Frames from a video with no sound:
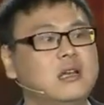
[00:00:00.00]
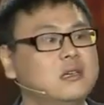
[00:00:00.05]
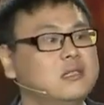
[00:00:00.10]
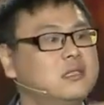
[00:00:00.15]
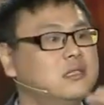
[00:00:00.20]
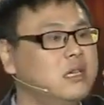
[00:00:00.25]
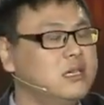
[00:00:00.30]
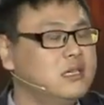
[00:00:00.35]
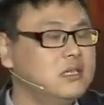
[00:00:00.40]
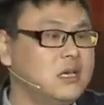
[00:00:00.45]
老
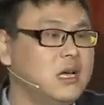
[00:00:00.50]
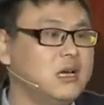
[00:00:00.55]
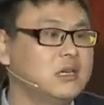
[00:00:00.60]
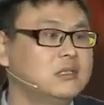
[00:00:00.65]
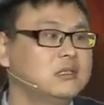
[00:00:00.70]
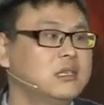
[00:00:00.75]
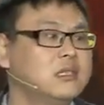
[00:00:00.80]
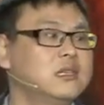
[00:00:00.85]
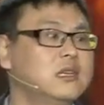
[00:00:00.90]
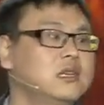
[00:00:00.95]
是在讲
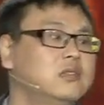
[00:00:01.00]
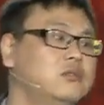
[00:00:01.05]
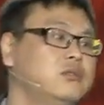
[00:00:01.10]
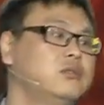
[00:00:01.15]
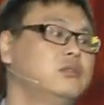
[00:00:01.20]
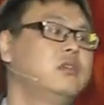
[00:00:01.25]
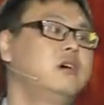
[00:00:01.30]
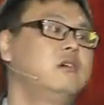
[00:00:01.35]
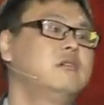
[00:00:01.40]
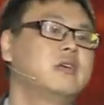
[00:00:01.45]
这些
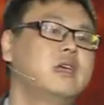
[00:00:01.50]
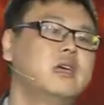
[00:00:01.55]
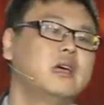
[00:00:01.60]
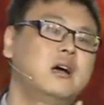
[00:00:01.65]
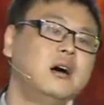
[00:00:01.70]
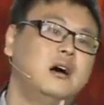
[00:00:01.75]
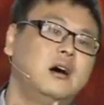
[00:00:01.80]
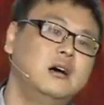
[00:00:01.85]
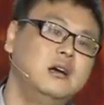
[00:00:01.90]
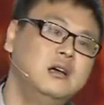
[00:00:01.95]
渠道也
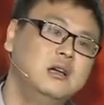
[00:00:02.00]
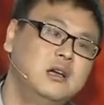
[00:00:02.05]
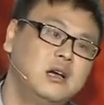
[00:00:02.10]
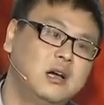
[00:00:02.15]
好，